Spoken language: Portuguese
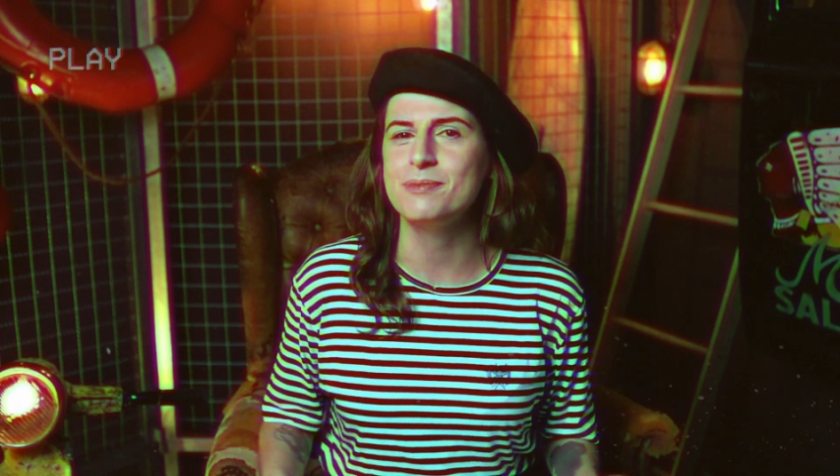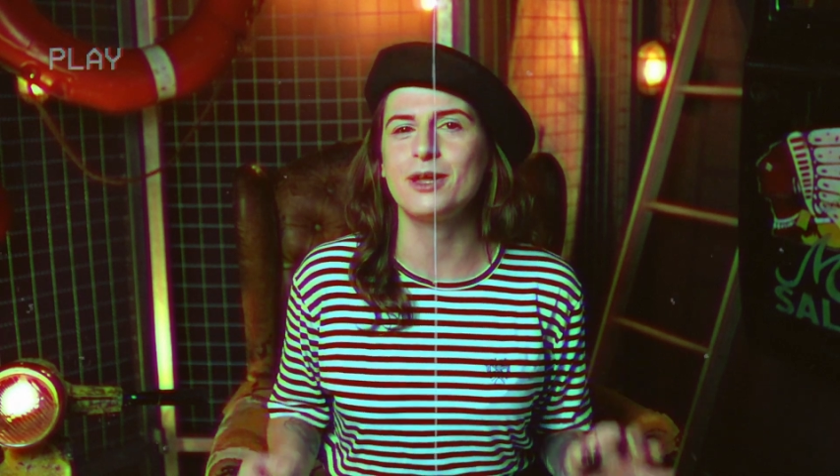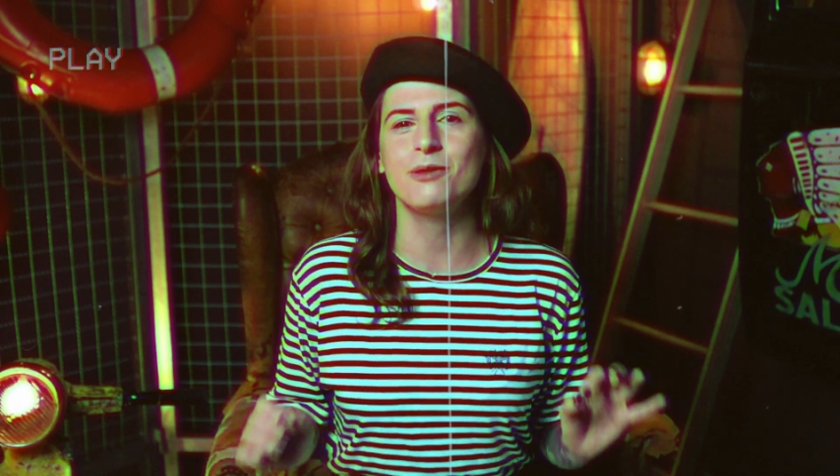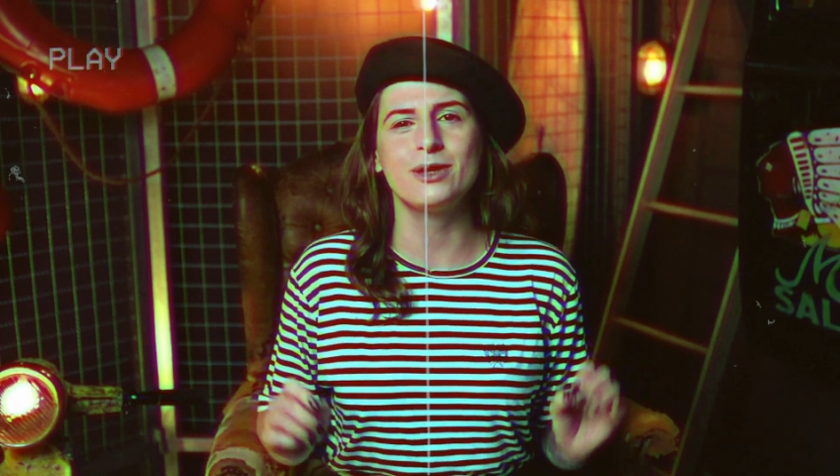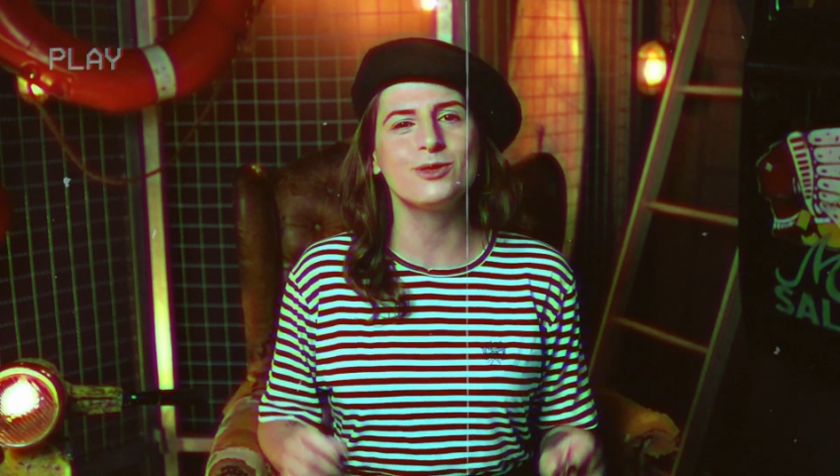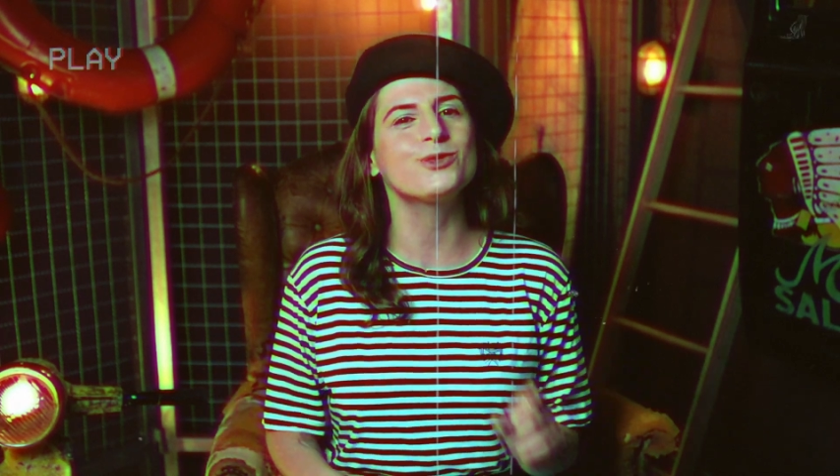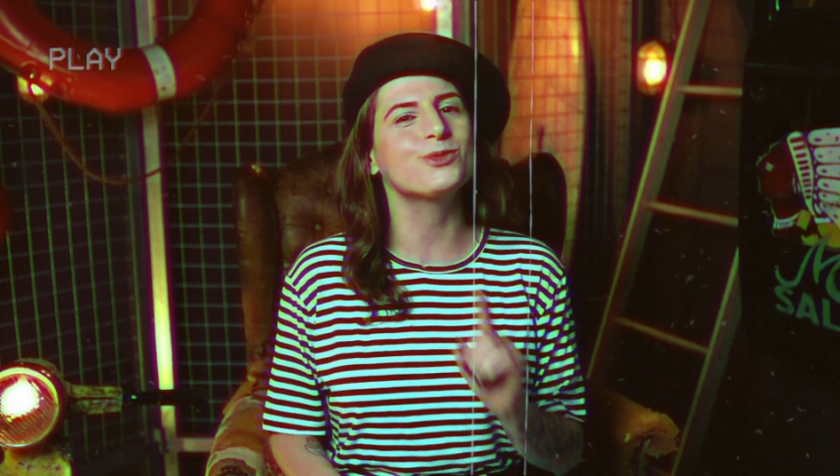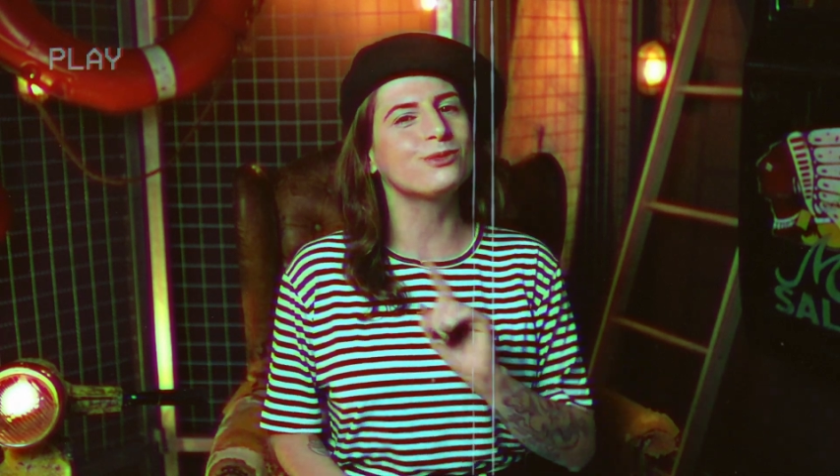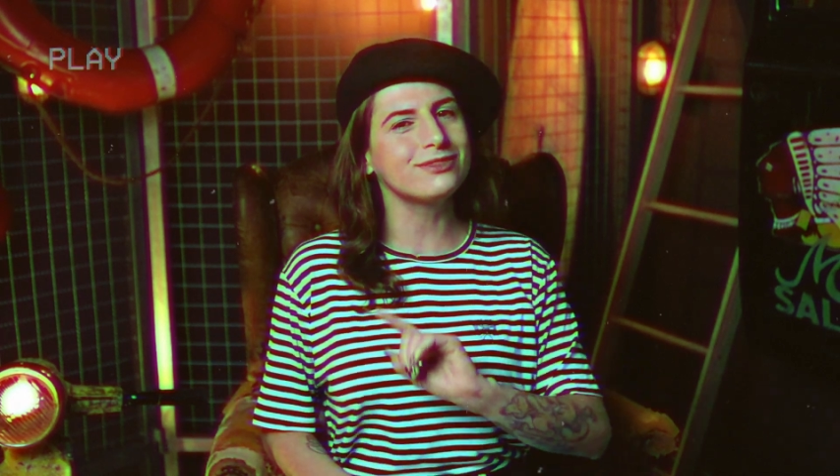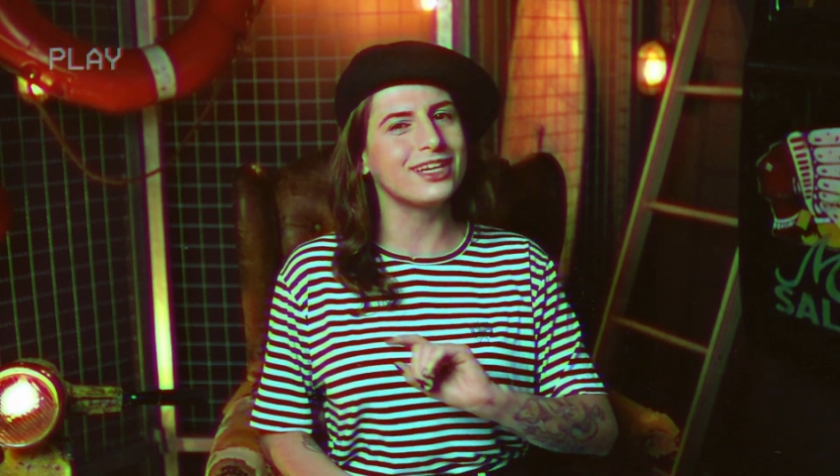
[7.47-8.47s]
pelo menos
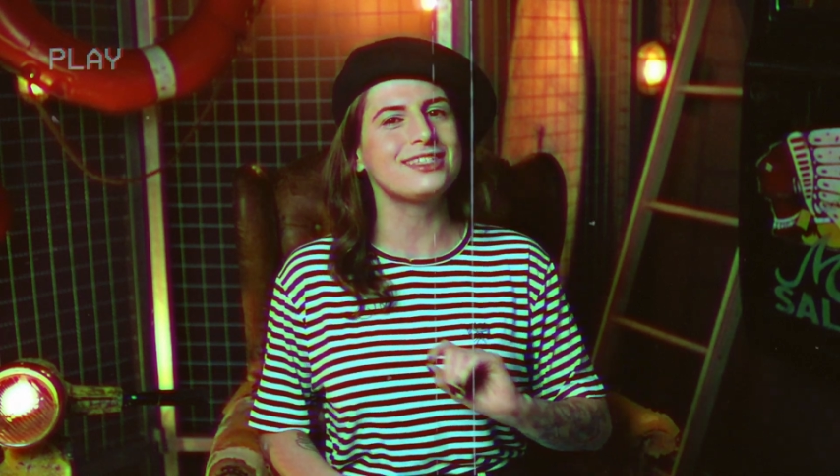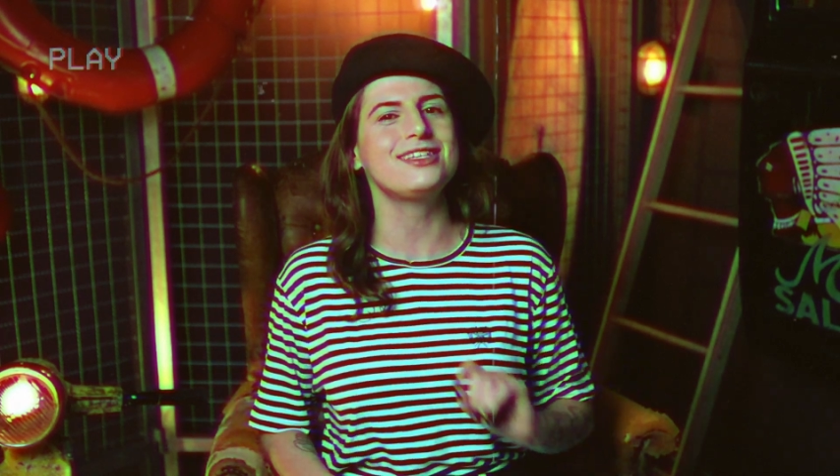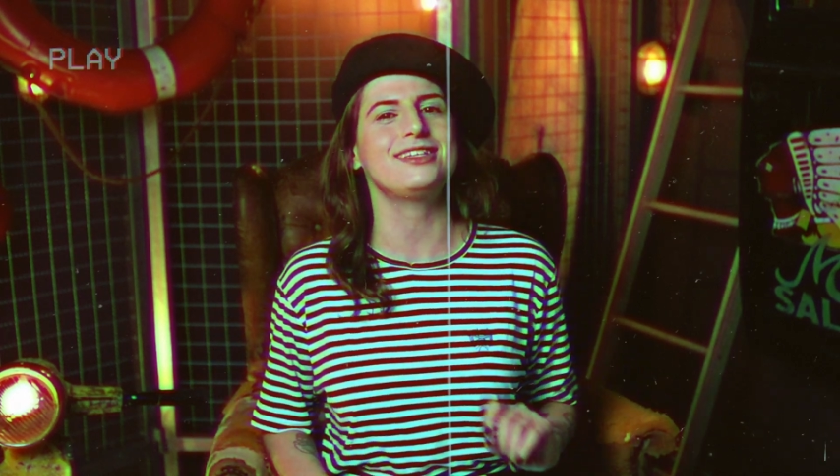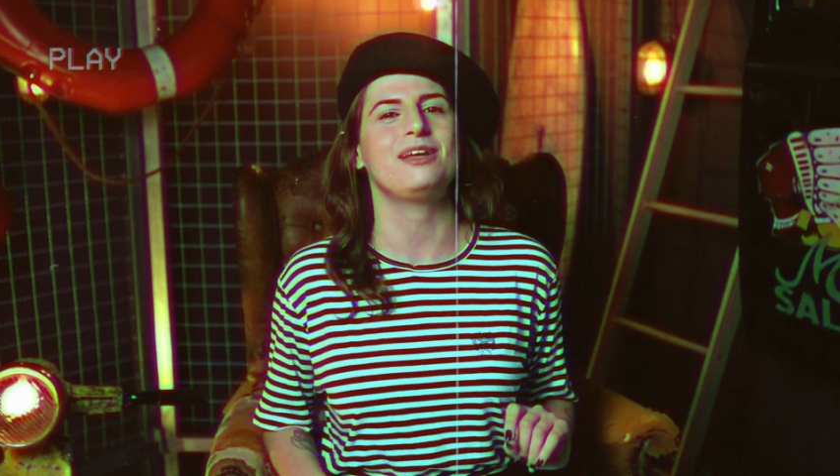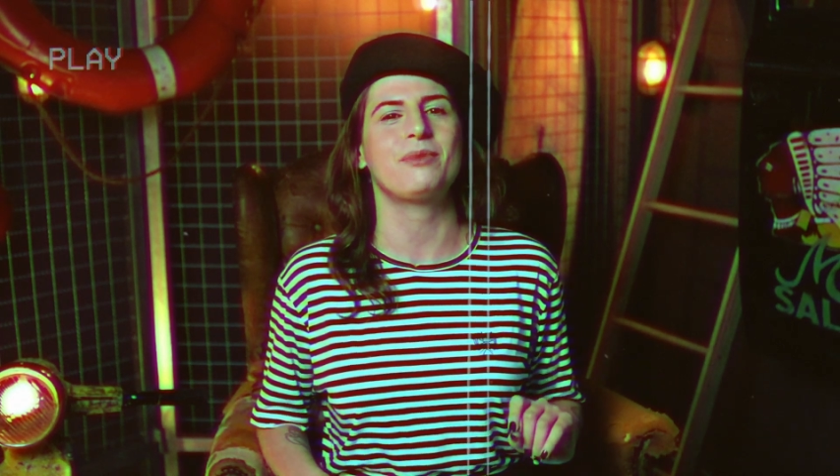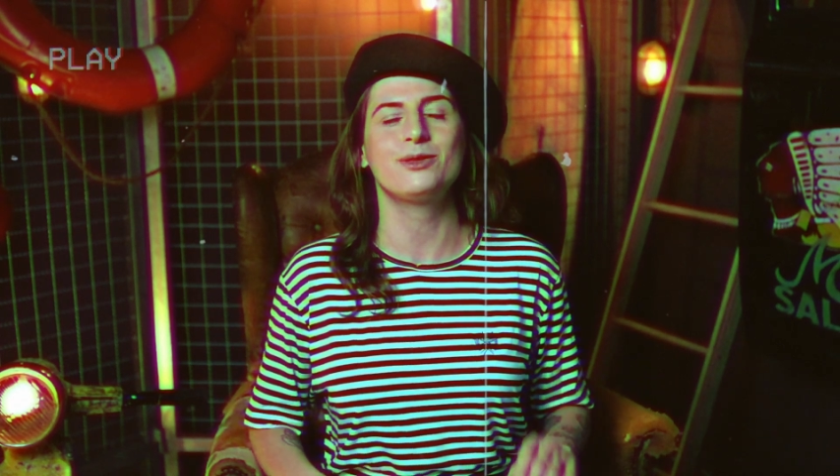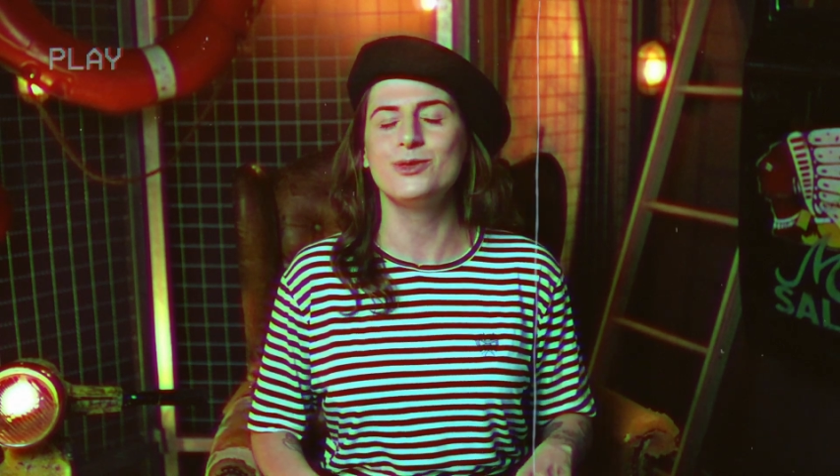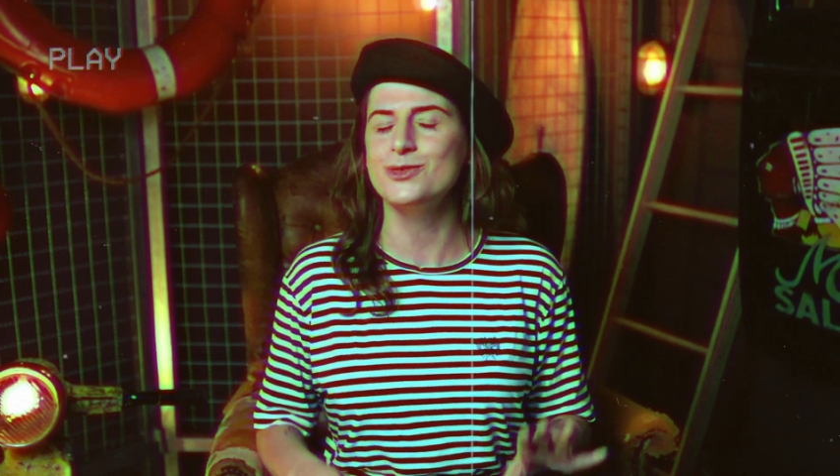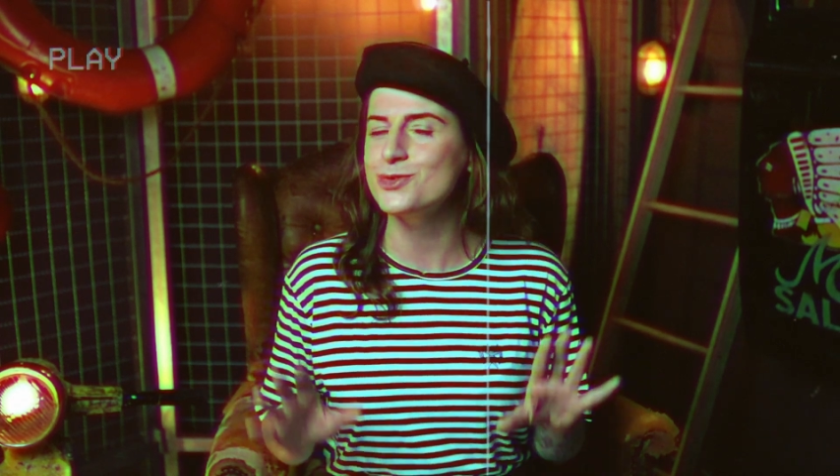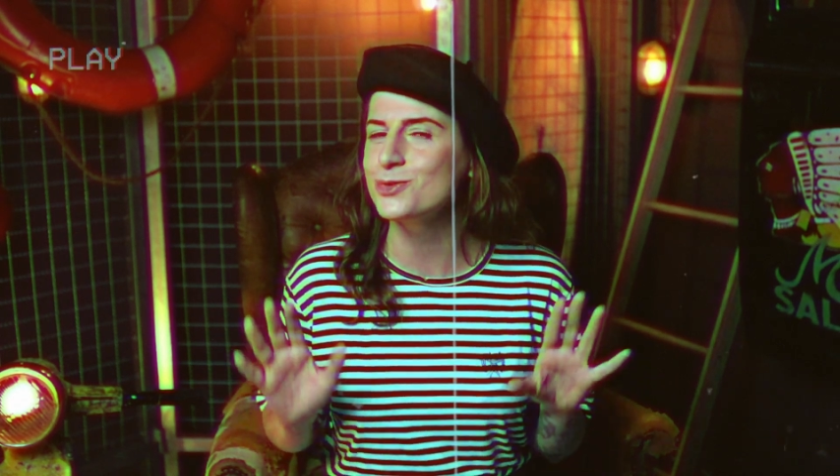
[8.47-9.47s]
um desses
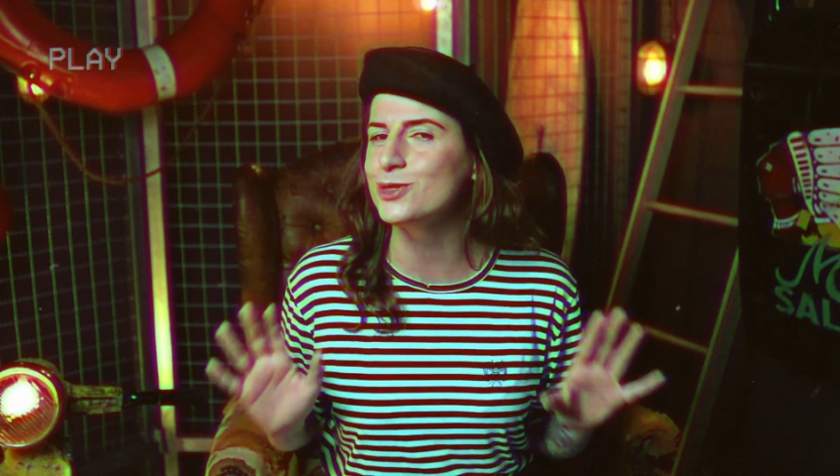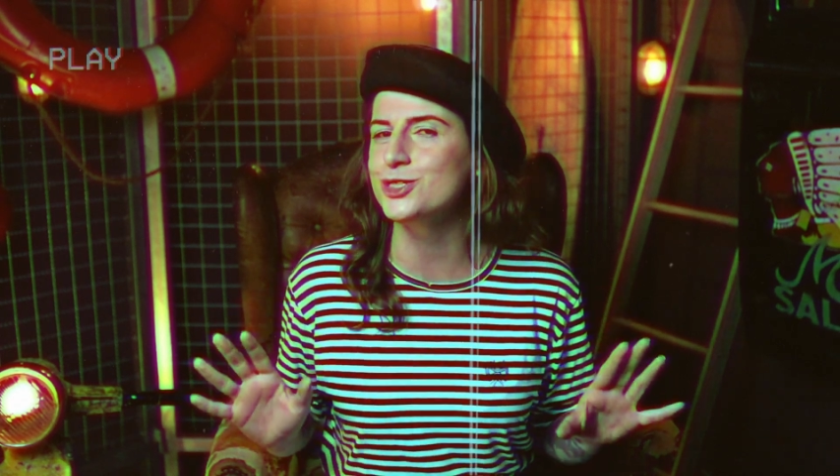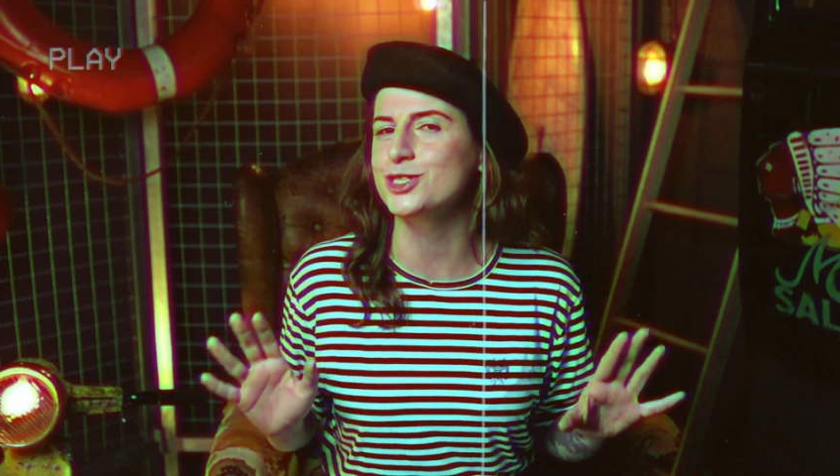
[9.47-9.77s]
elementos surge